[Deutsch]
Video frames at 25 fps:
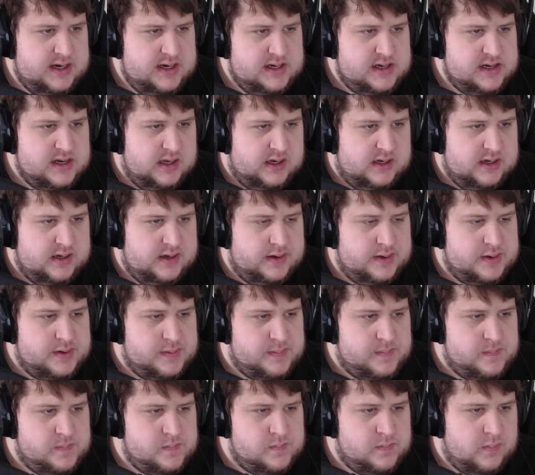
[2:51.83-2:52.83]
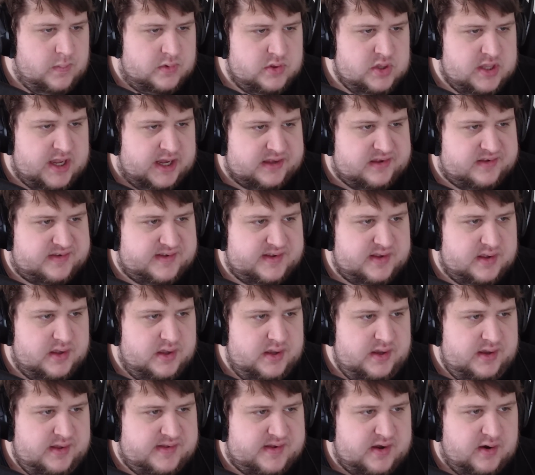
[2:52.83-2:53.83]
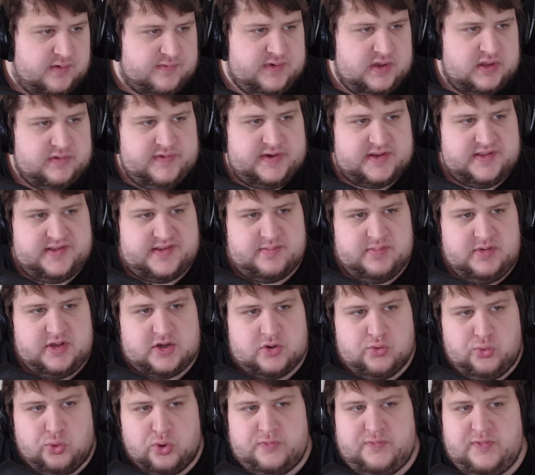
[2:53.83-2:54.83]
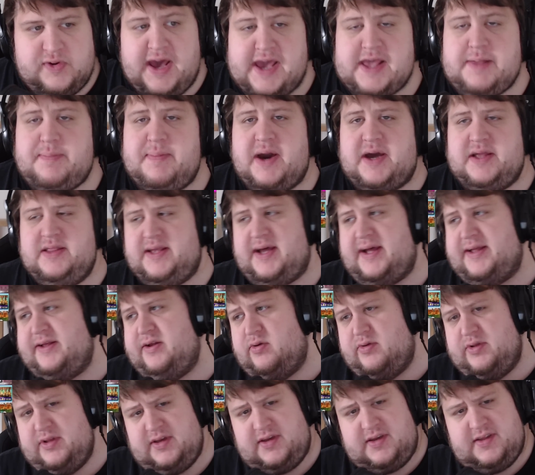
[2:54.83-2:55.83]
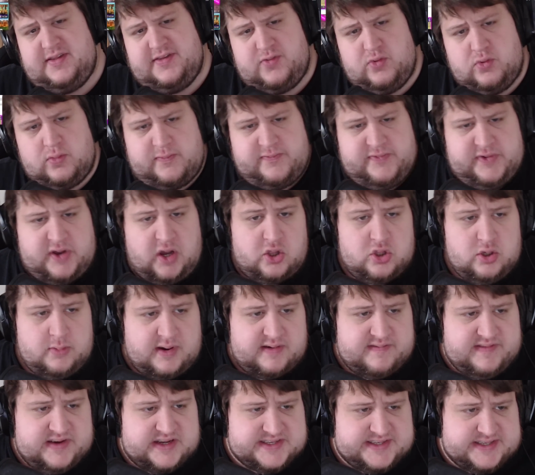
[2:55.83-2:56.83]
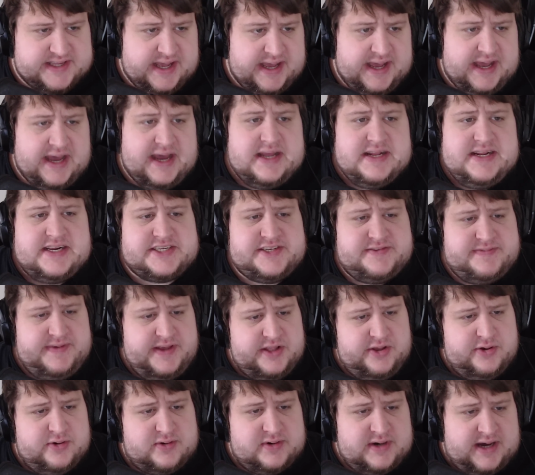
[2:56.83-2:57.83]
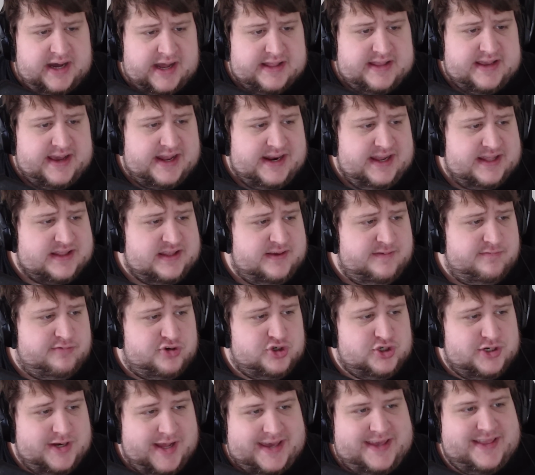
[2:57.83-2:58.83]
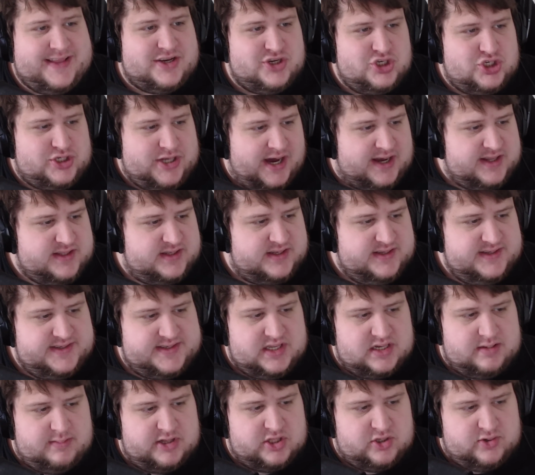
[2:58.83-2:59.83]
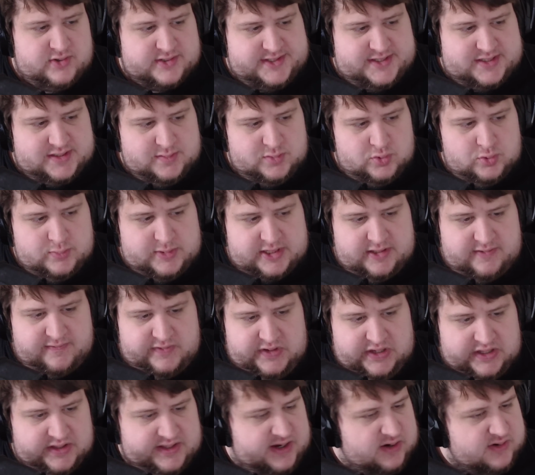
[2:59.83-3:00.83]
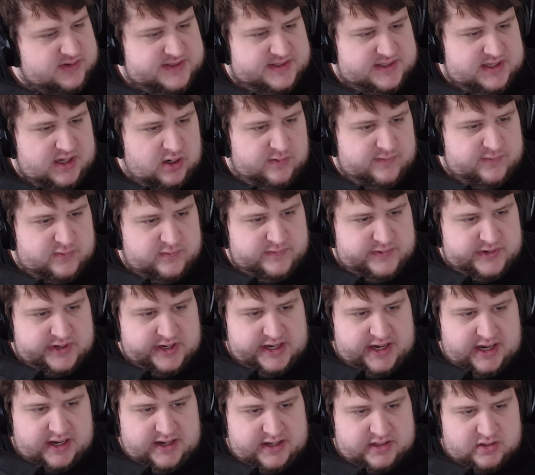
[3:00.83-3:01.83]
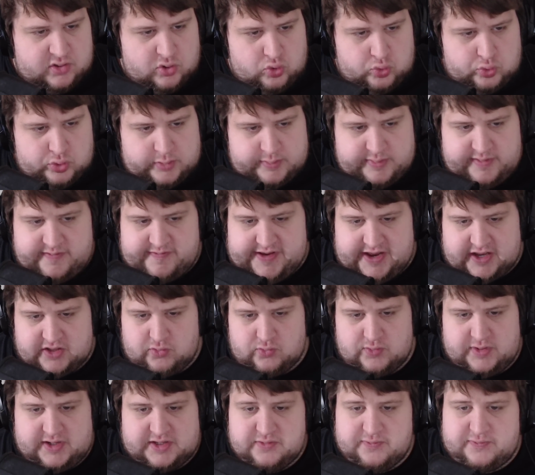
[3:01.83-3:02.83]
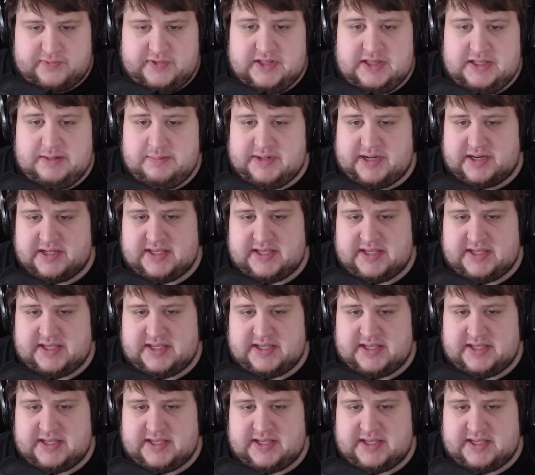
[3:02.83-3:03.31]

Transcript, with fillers: Ähm, das ist auf jeden Fall ziemlich gut. Vielleicht machen Daniel und ich in Zukunft auch nochmal was. Das Video hat relativ schlecht gestartet, ist dann aber trotzdem über die 4000 Aufrufe gegangen, hat eine gute Bewertung. Also vielen lieben Dank